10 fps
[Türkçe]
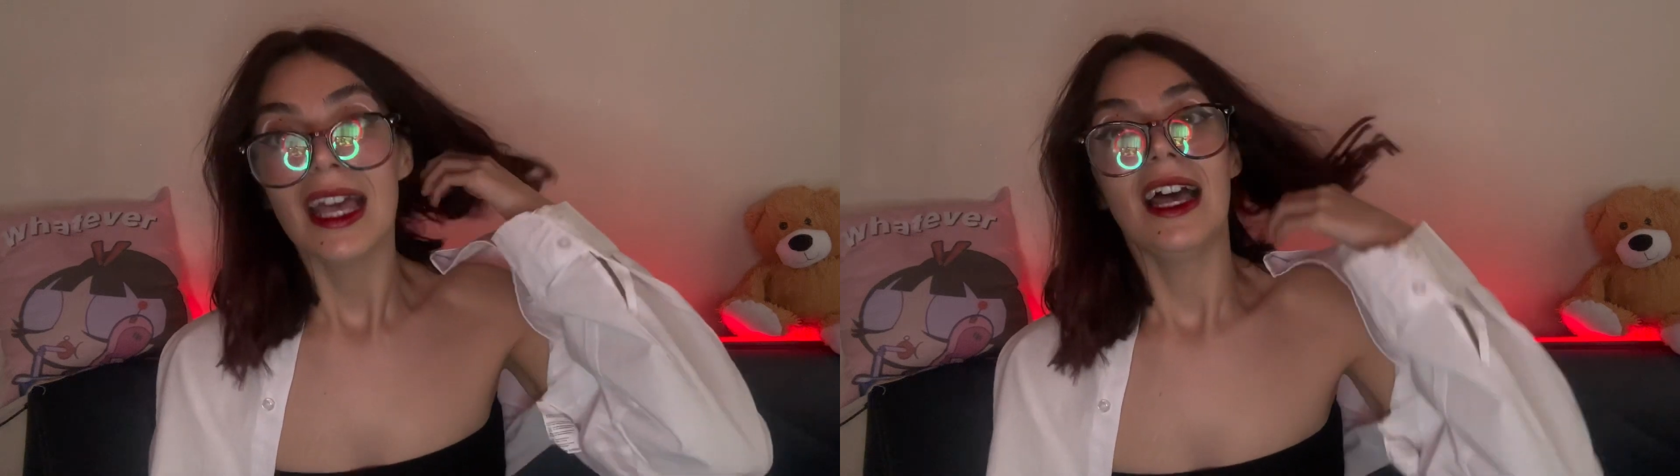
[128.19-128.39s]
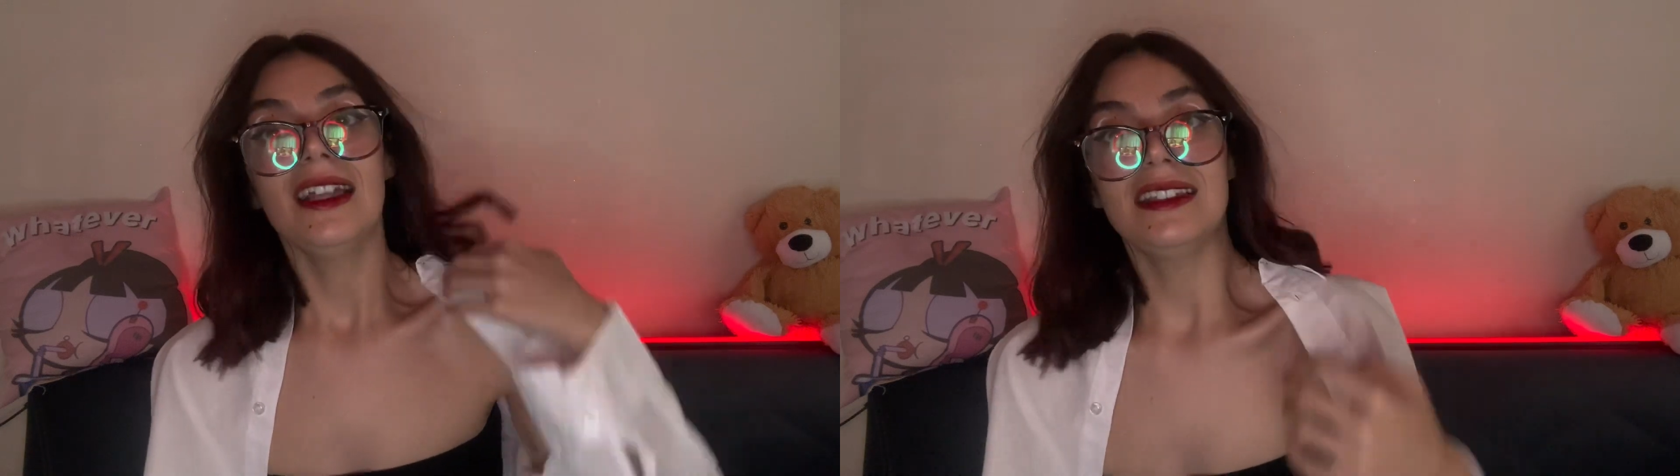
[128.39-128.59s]

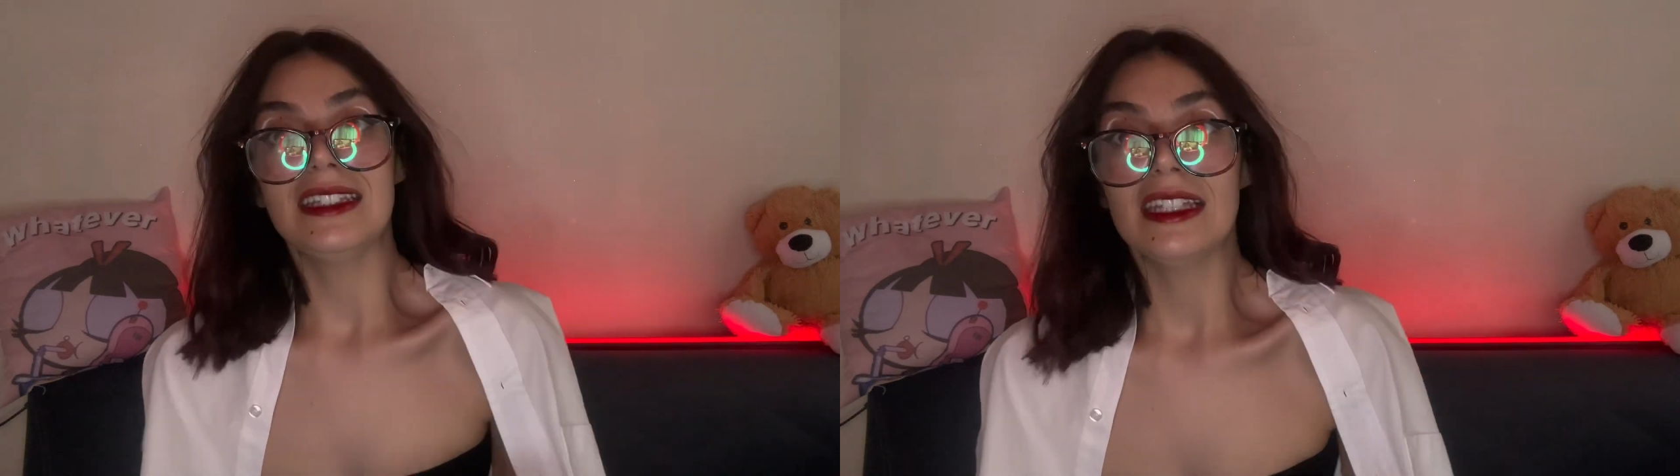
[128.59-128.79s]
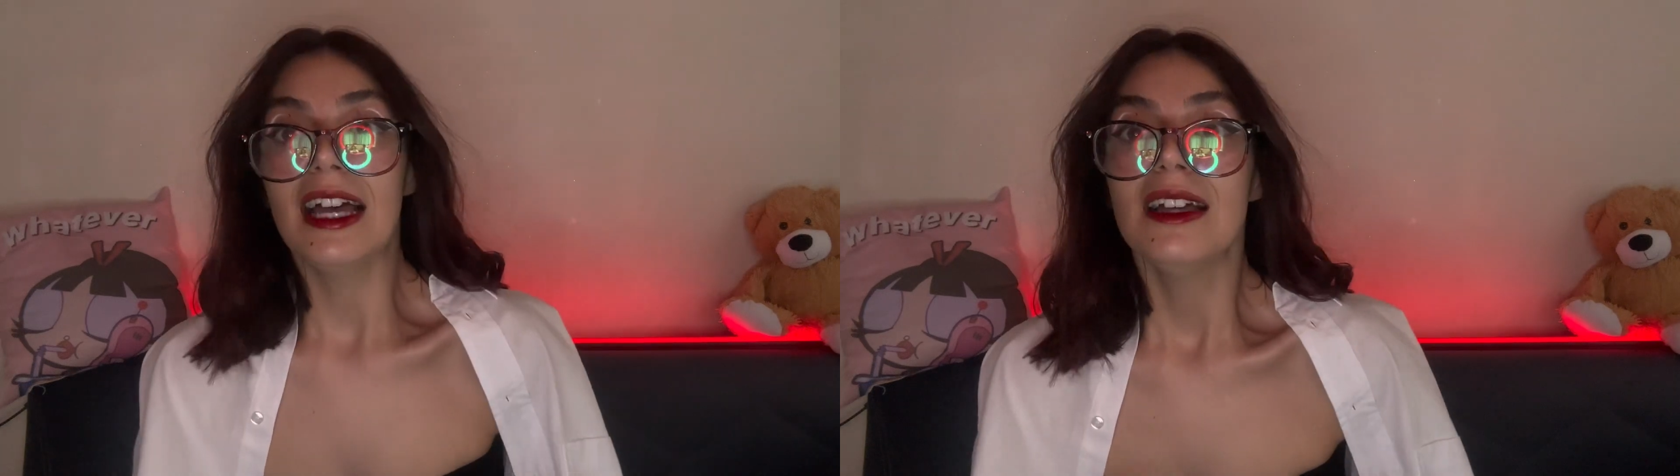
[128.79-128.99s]

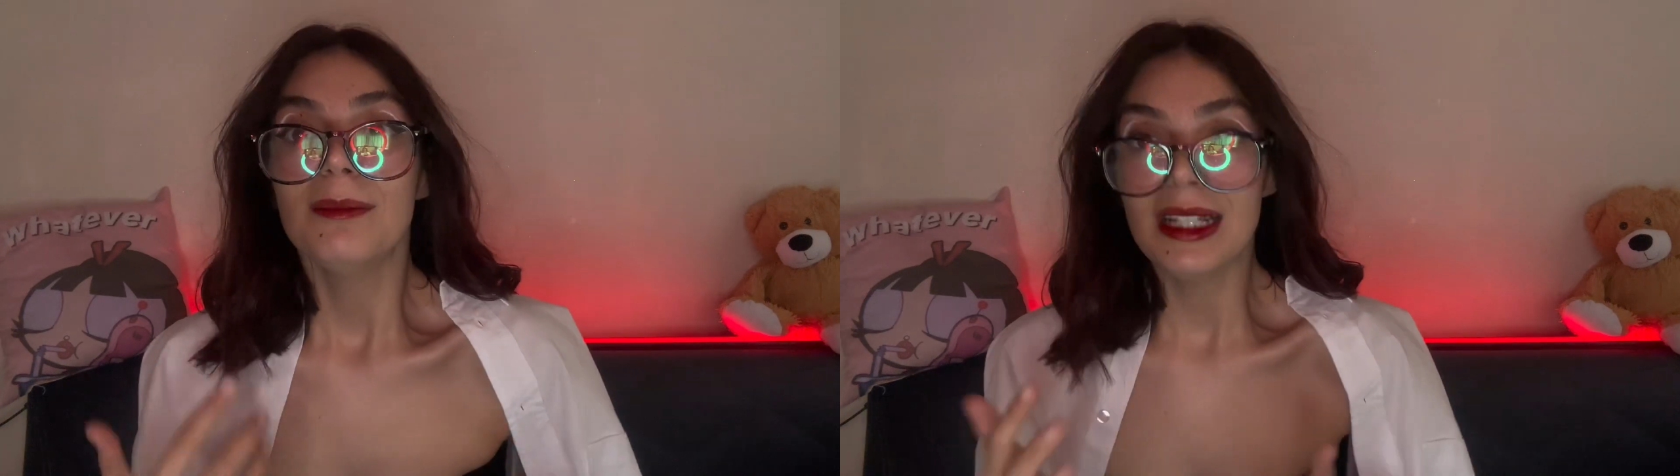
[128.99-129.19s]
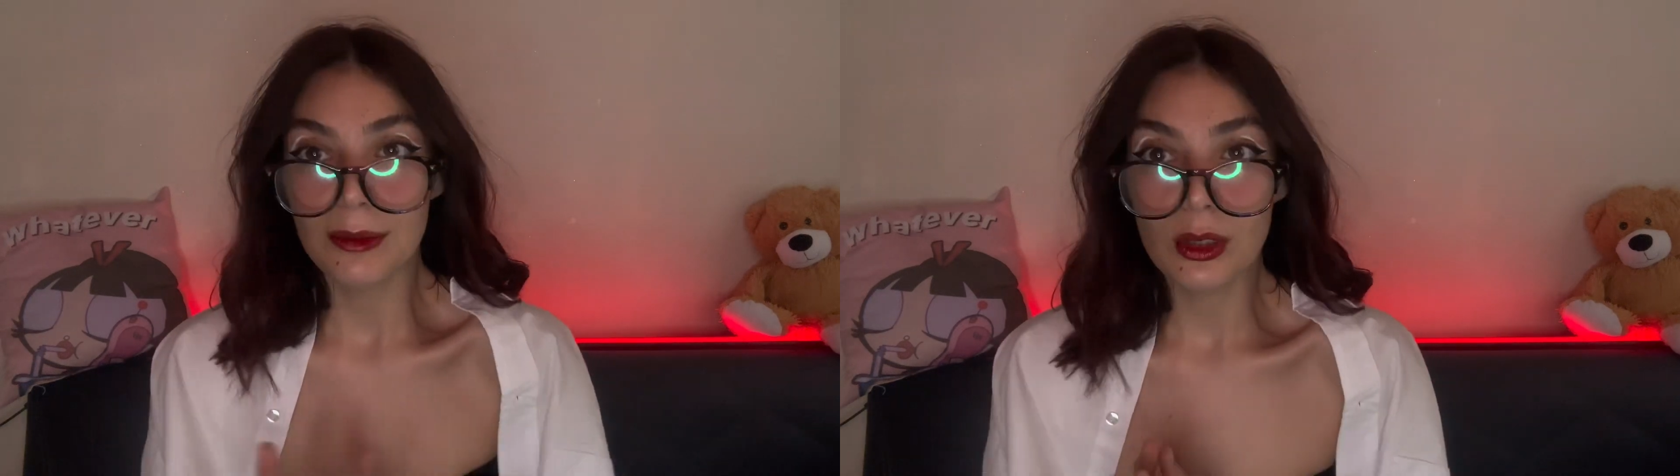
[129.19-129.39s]
Aslında
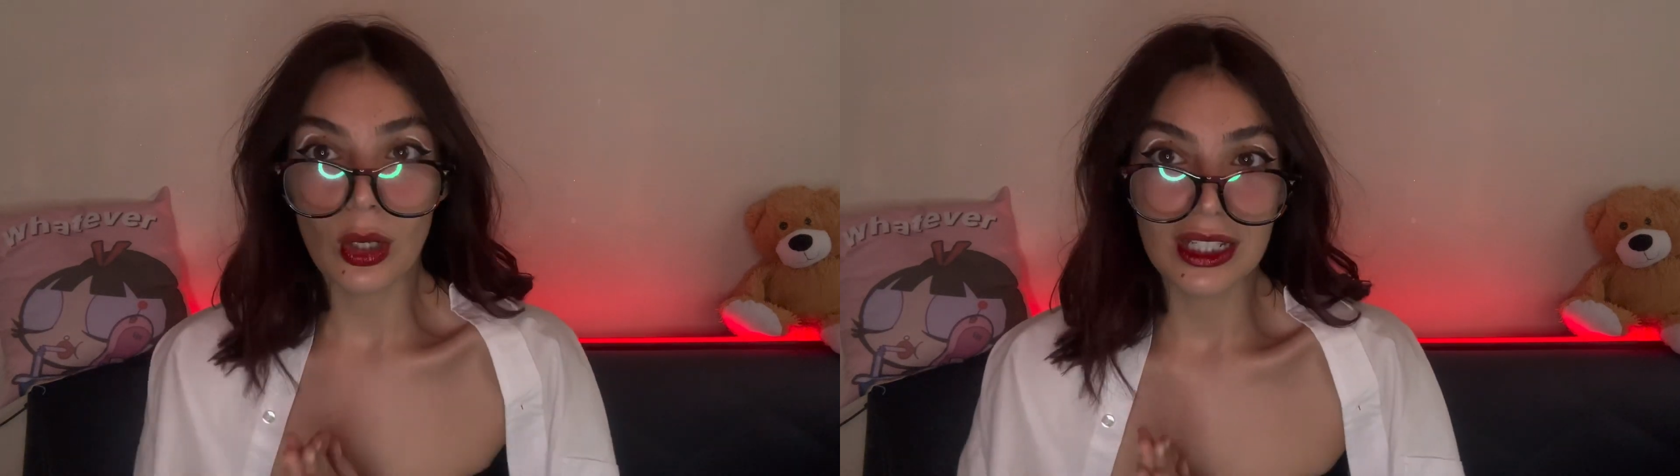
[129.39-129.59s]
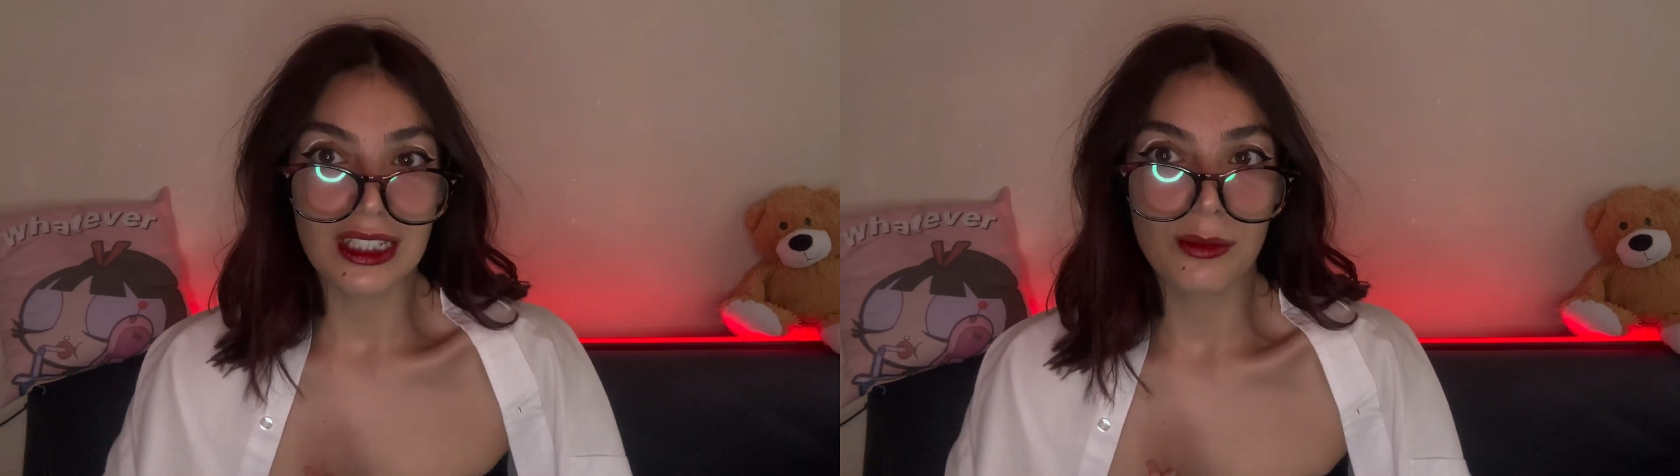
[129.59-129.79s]
benim
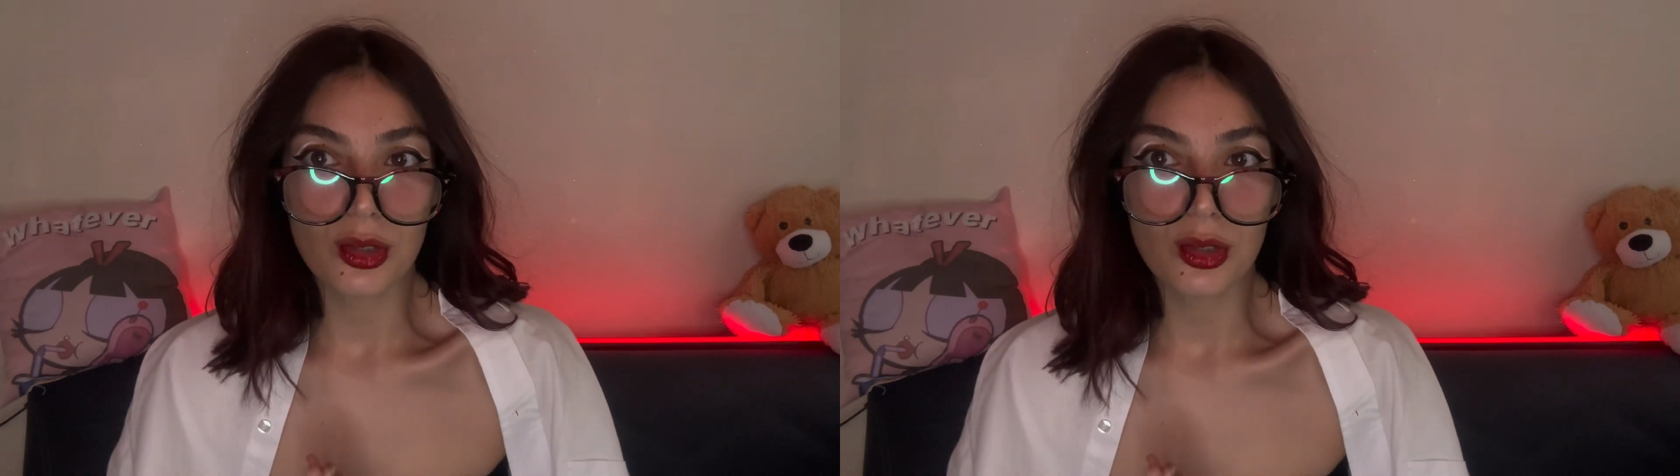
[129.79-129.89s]
söylediğim